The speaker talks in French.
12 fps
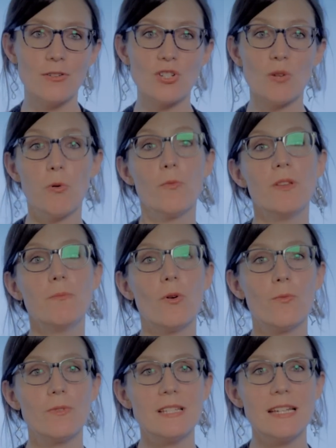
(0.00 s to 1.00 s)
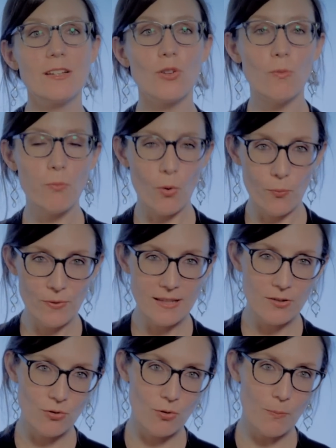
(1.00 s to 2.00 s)
J'en profite pour vous dire que
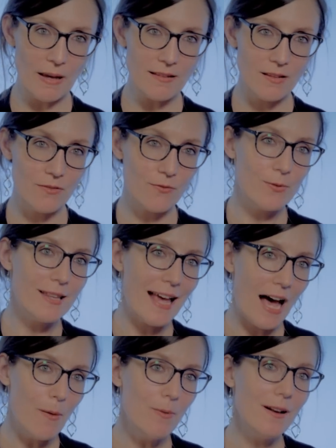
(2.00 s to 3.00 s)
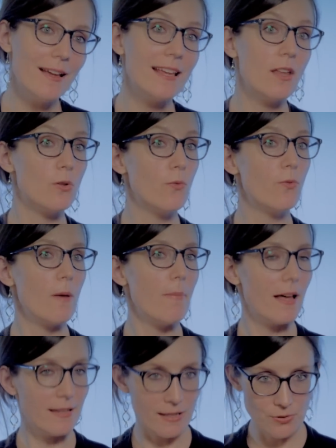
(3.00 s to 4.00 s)
profiter d'une personne vulnérable, et un enfant est
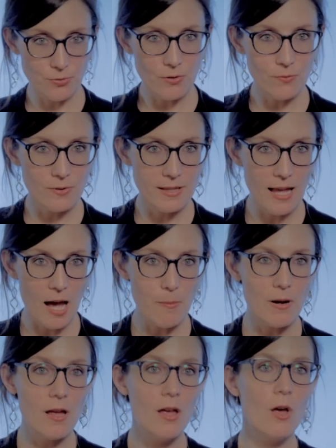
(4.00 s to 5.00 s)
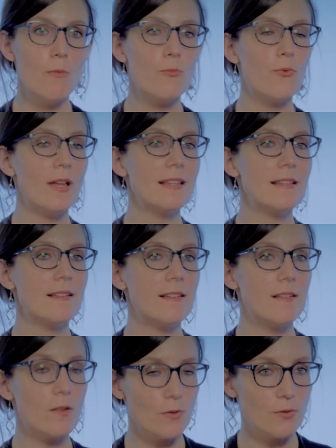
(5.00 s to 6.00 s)
par nature vulnérable, peut être
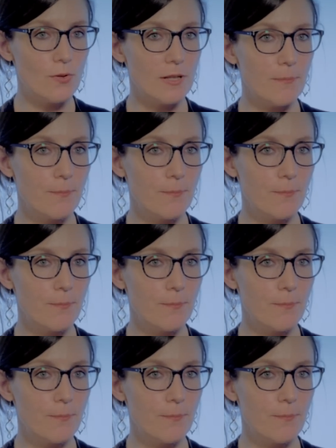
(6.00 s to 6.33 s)
sanctionné.